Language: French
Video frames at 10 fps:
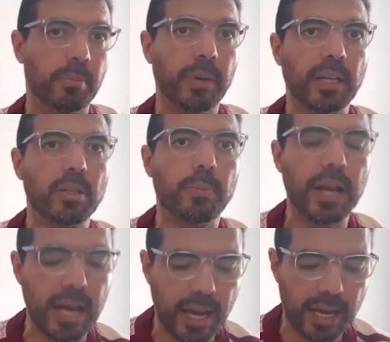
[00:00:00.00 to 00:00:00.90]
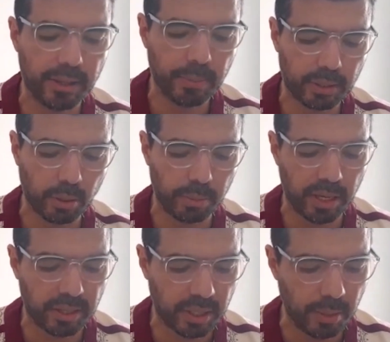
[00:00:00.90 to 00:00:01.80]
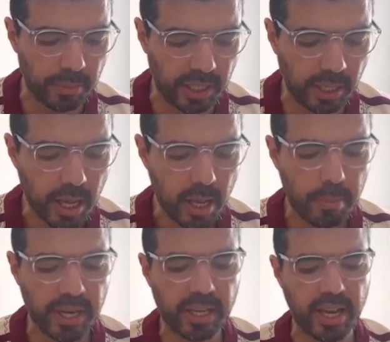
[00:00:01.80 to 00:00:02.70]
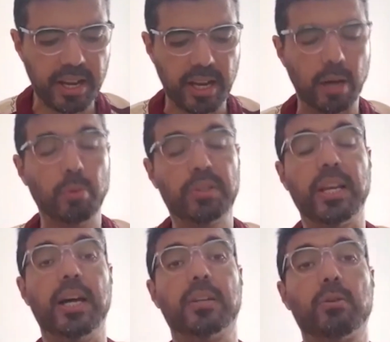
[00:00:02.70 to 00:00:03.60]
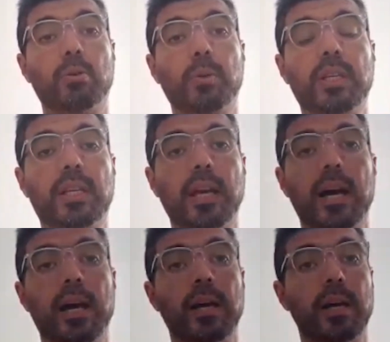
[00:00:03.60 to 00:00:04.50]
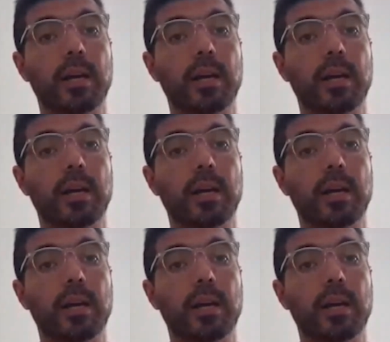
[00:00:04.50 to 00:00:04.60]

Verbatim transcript: par exemple la ahad, que le prophète sallam dit « Man kana lahu sa'a » celui qui a